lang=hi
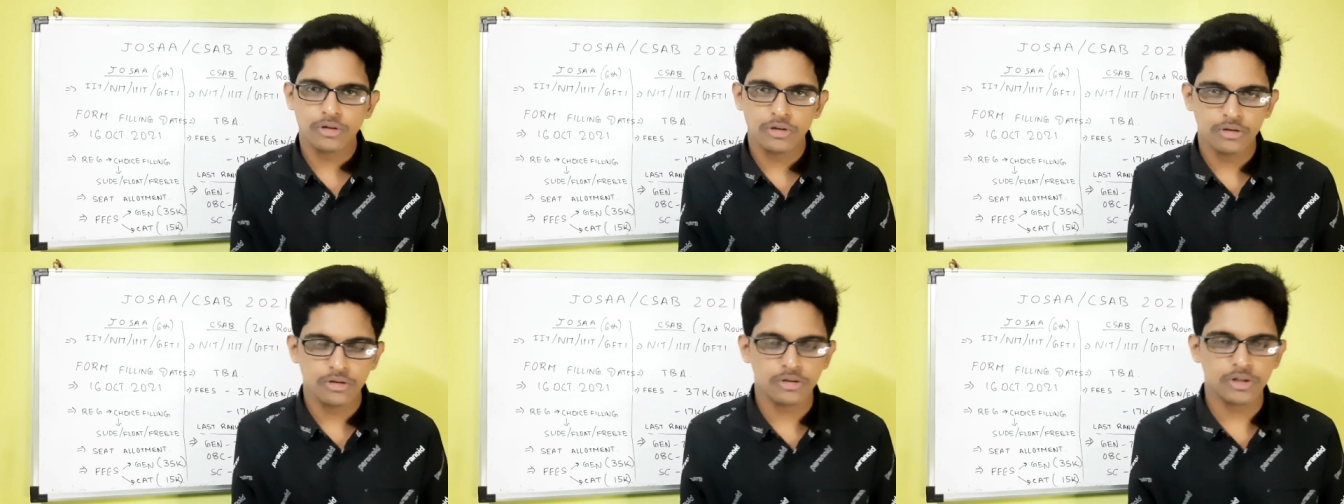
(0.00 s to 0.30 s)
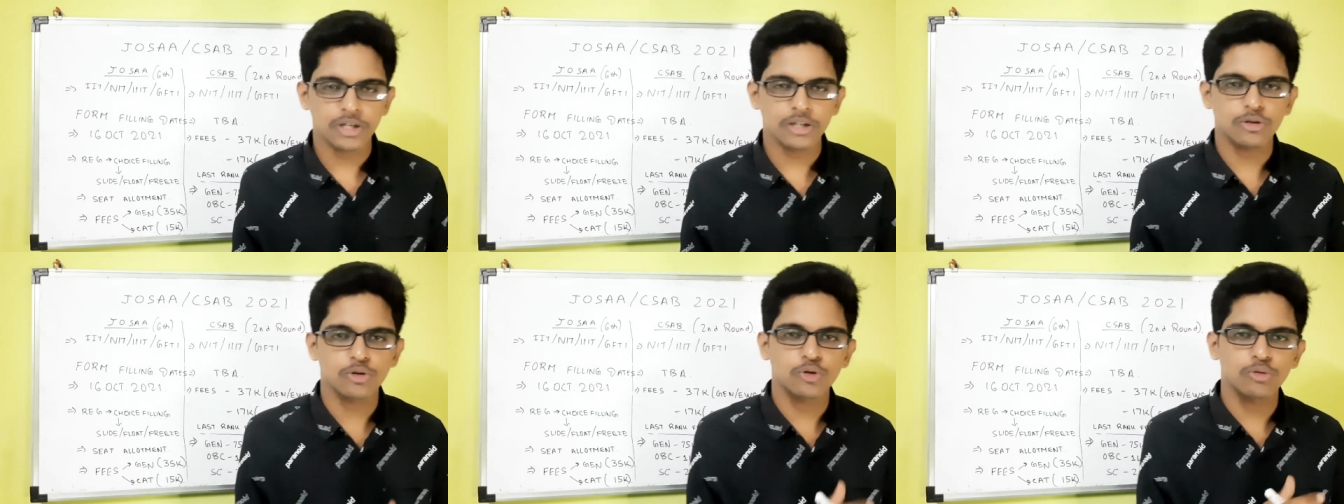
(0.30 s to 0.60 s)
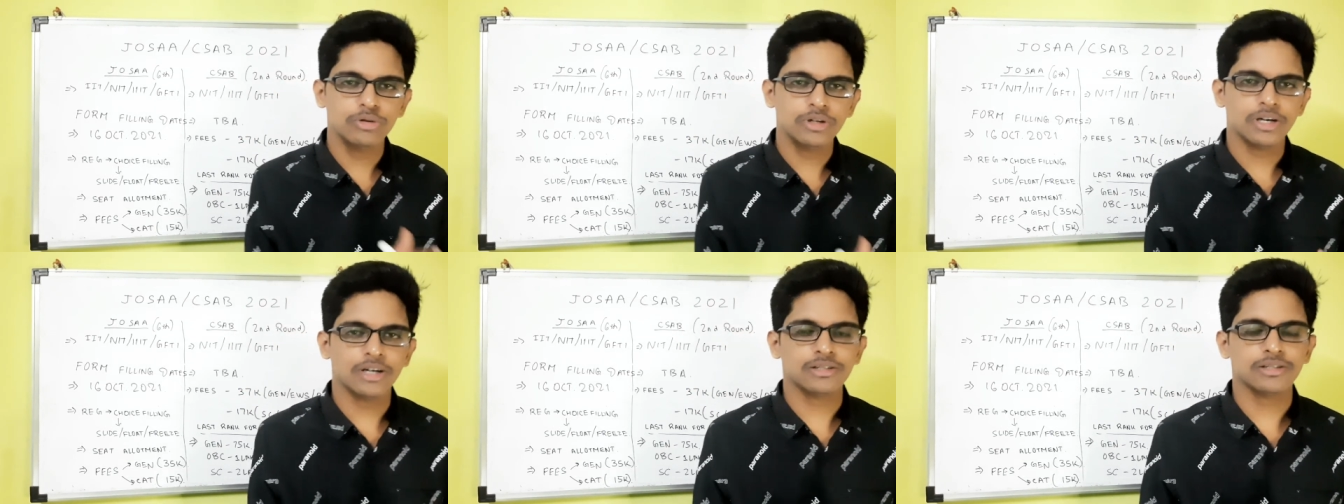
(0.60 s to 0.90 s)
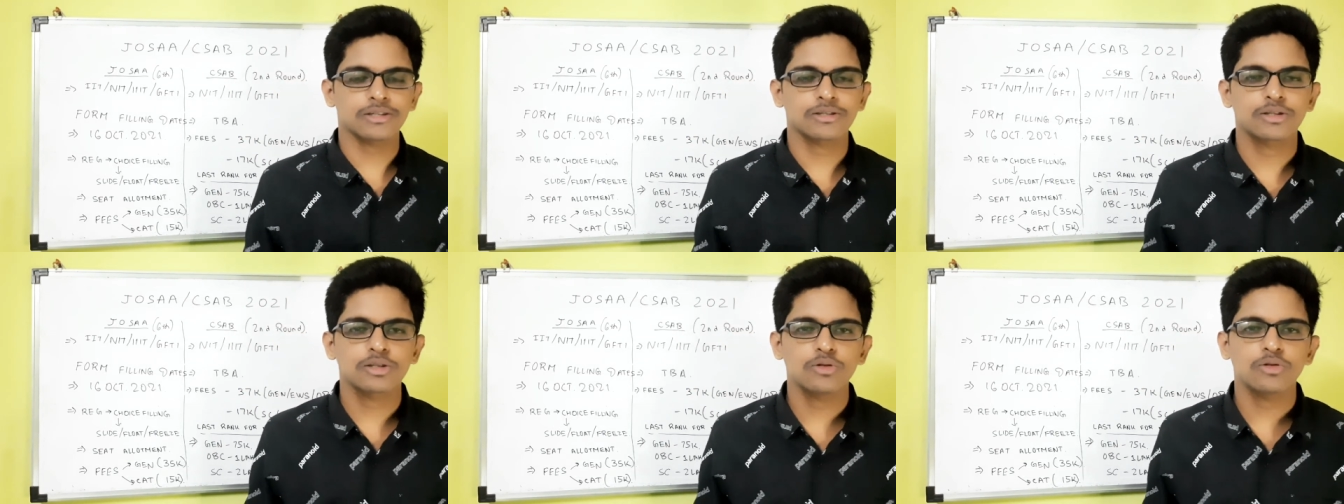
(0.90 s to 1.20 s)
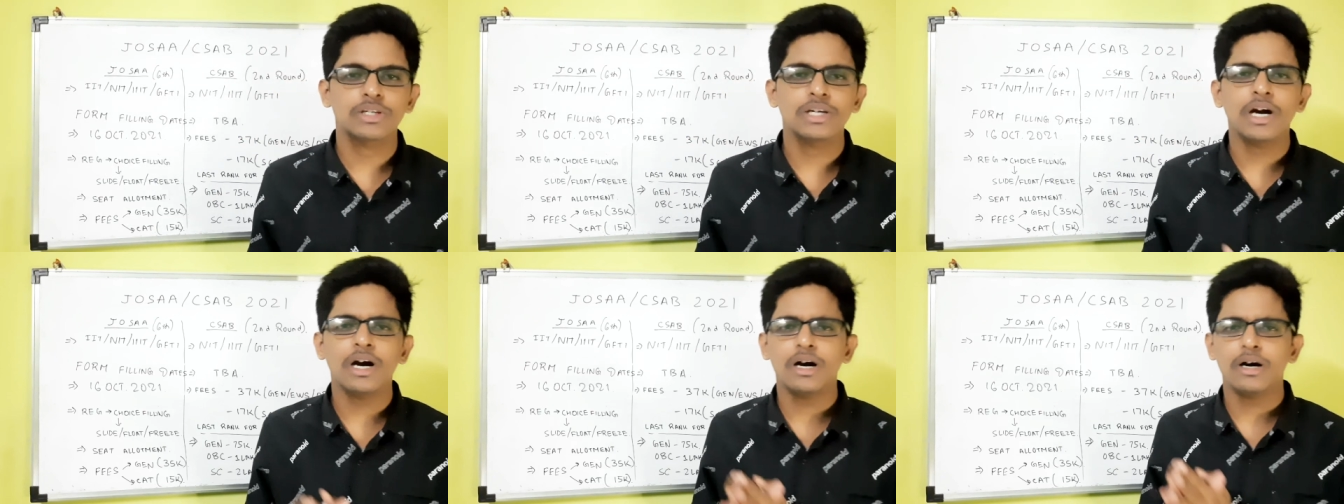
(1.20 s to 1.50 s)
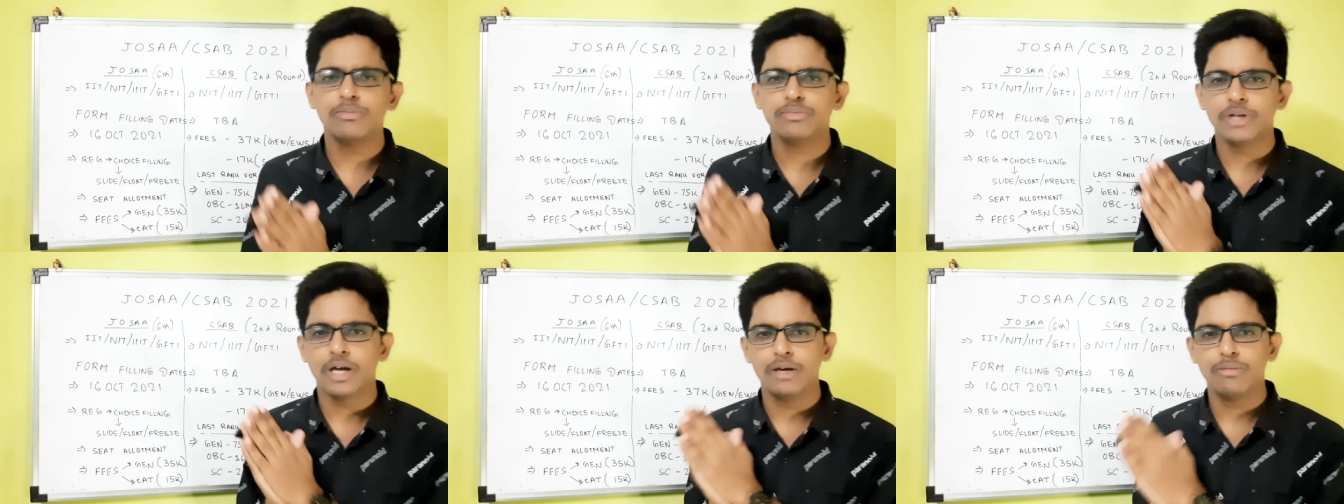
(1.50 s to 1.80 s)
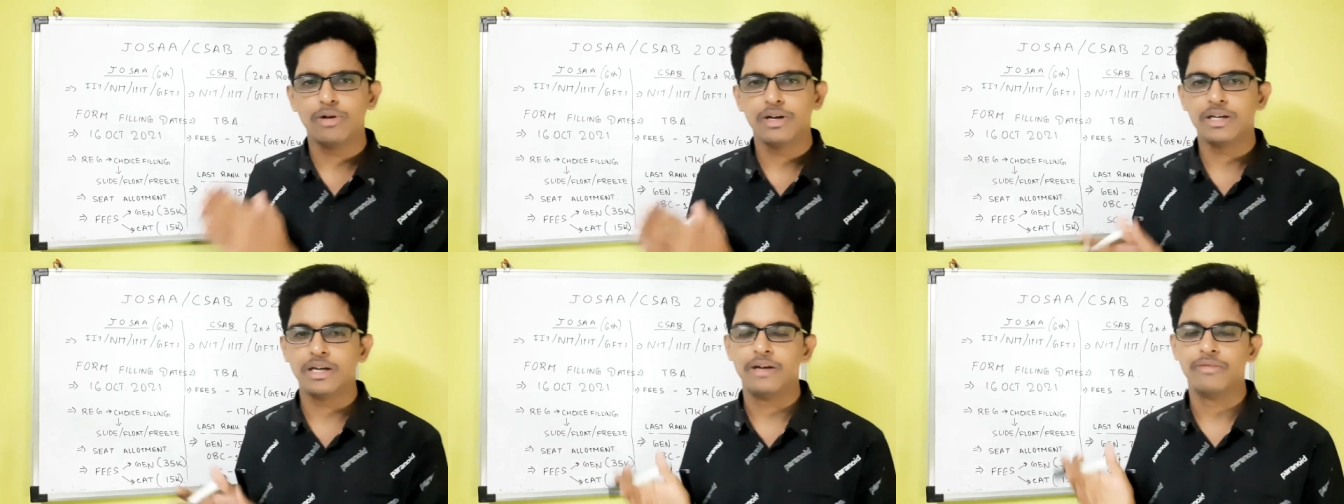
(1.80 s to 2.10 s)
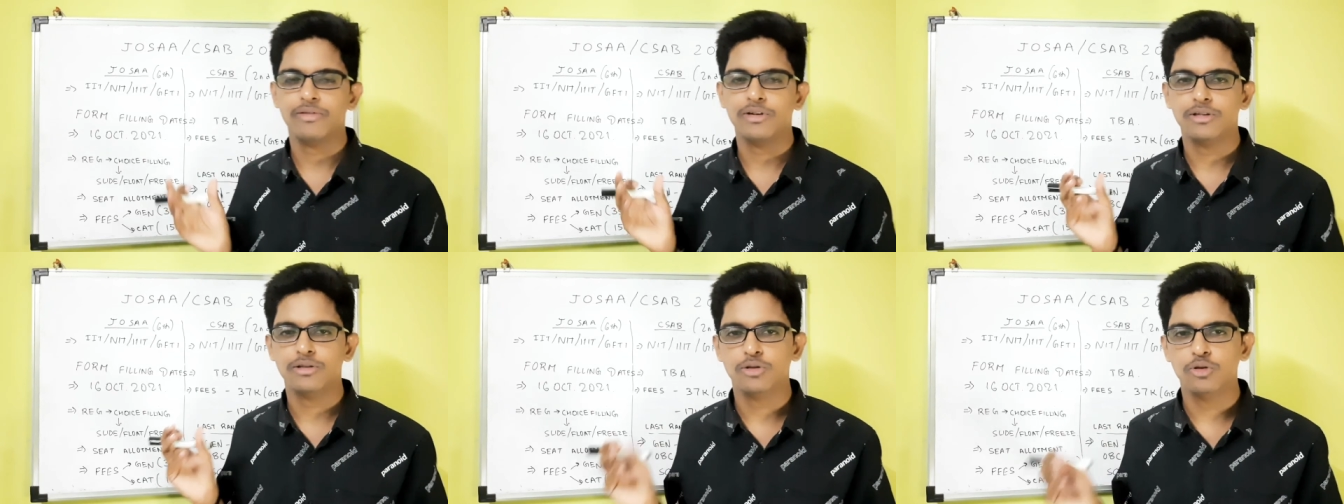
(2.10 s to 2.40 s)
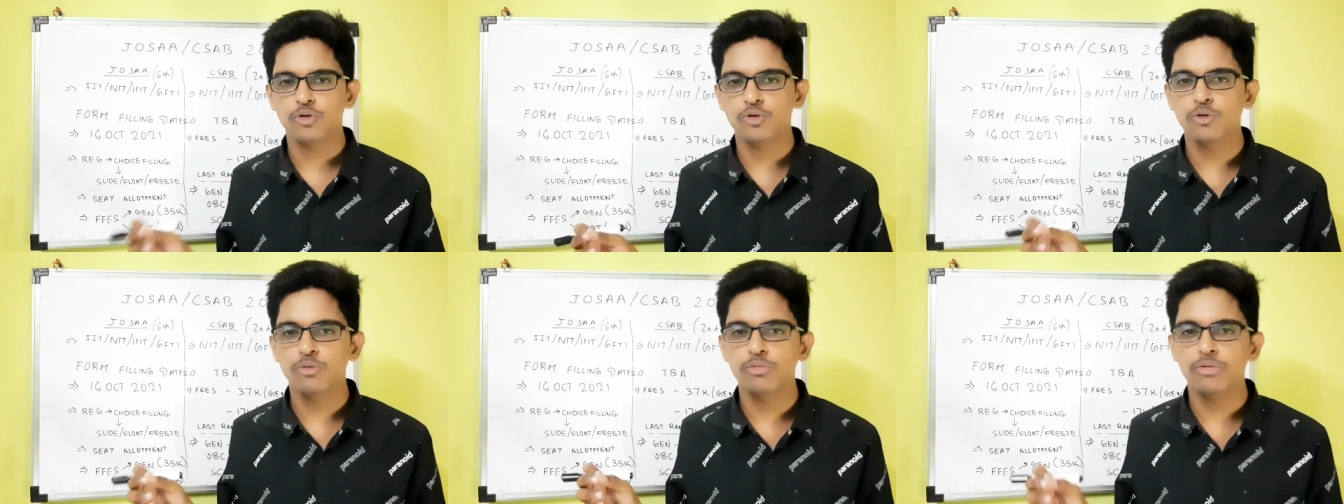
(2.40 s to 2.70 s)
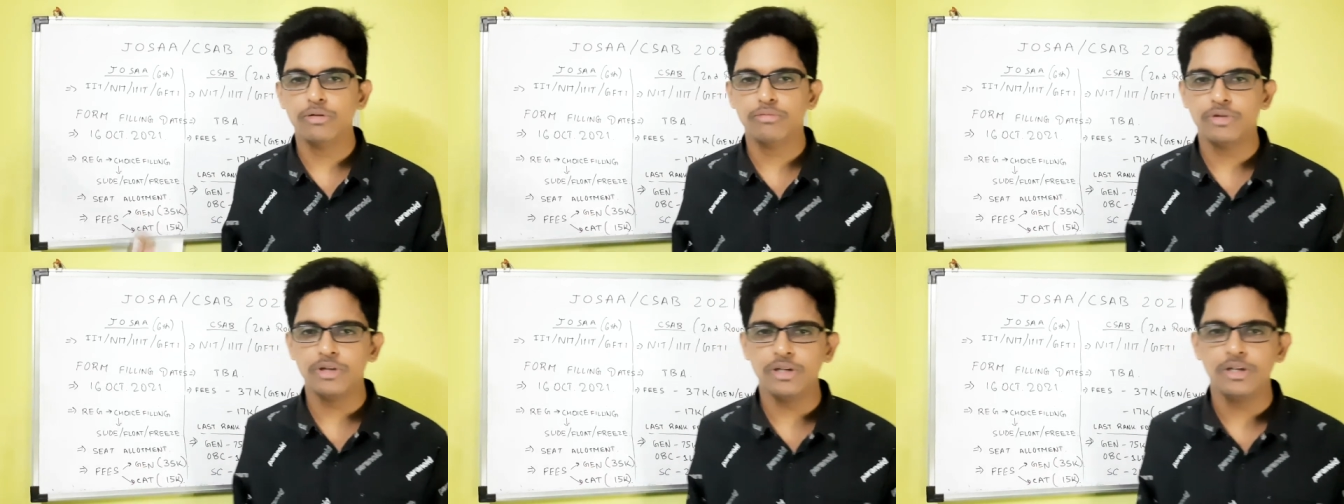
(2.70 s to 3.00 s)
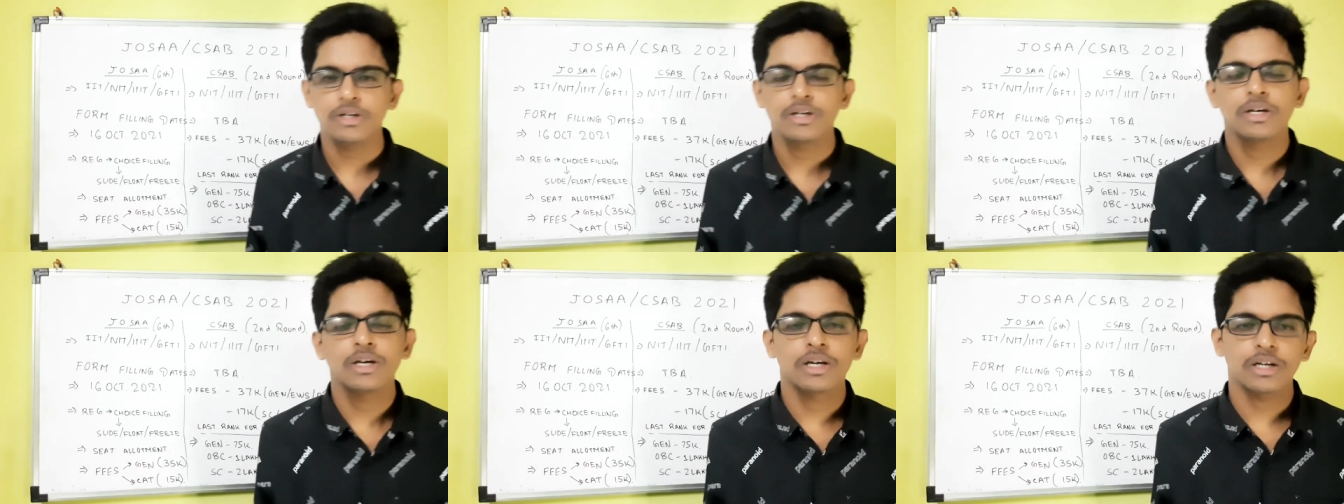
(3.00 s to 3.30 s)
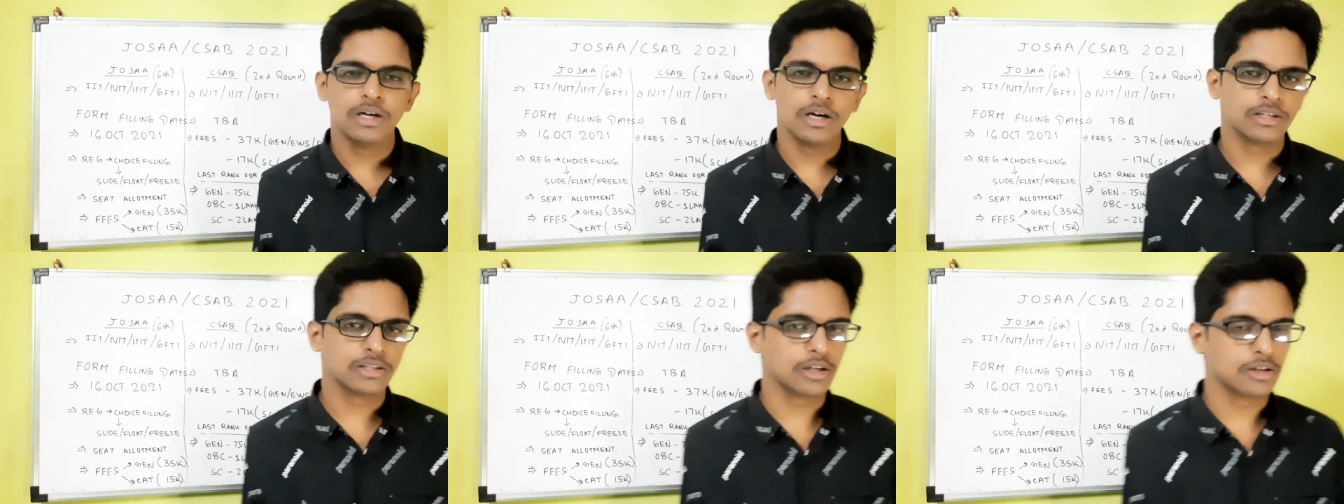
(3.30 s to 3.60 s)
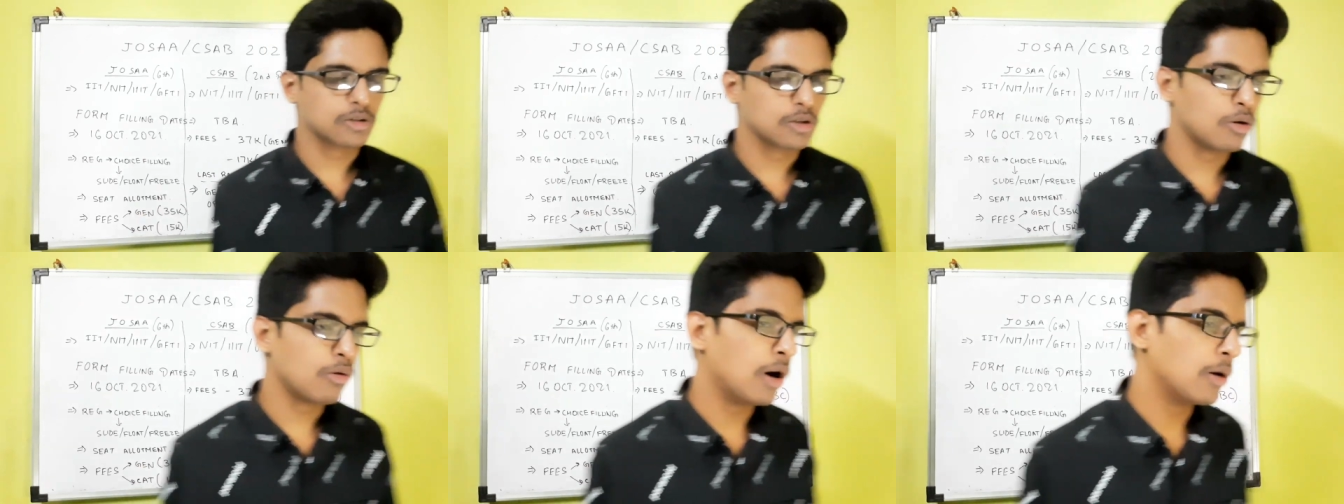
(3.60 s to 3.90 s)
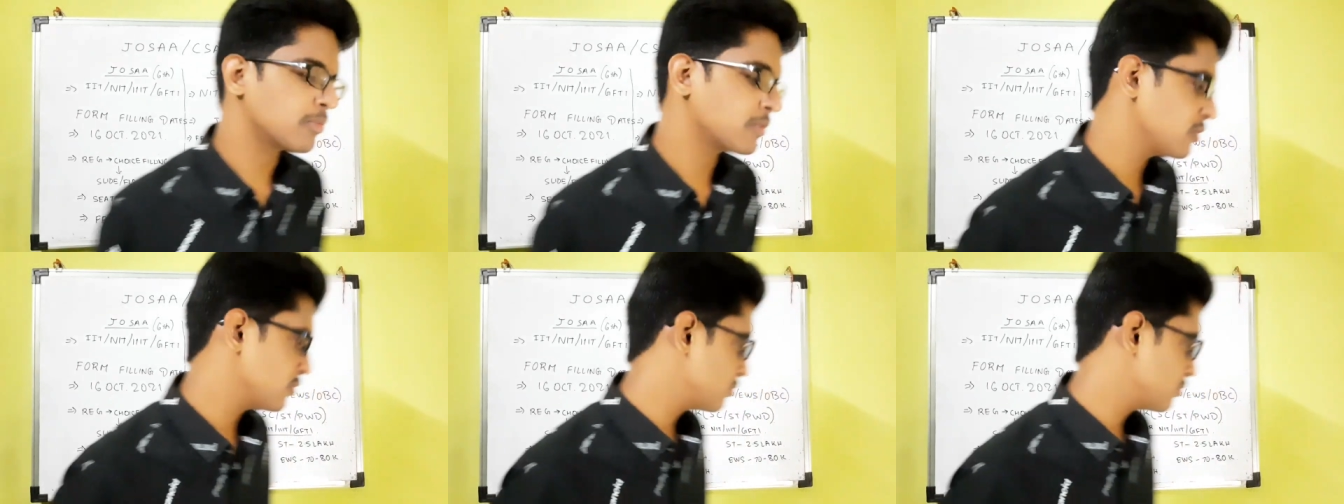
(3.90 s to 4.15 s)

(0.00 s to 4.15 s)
के थ्रू भी कर सकते हो या आप साइबर कैफे के थ्रू में भी कर सकते हो आपके